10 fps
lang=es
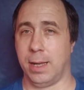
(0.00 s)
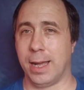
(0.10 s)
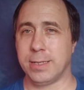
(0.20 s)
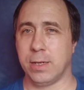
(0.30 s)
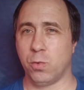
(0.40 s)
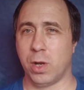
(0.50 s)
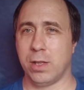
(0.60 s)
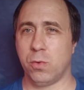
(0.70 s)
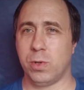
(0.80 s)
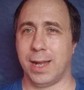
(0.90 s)

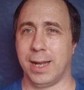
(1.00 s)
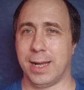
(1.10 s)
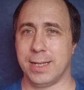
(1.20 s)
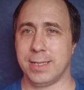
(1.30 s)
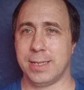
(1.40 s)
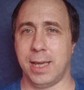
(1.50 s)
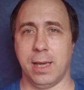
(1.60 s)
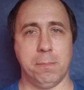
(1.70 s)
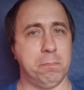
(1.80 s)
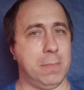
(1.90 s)
asegurando un
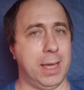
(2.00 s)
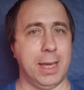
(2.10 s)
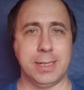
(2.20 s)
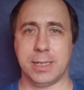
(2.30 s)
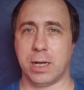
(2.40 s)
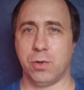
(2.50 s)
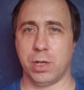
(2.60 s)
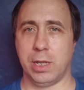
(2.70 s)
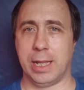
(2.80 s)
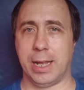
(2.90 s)
alcance
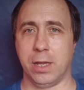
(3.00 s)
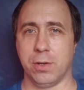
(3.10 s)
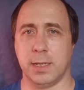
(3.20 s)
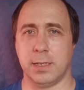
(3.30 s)
extraordinario.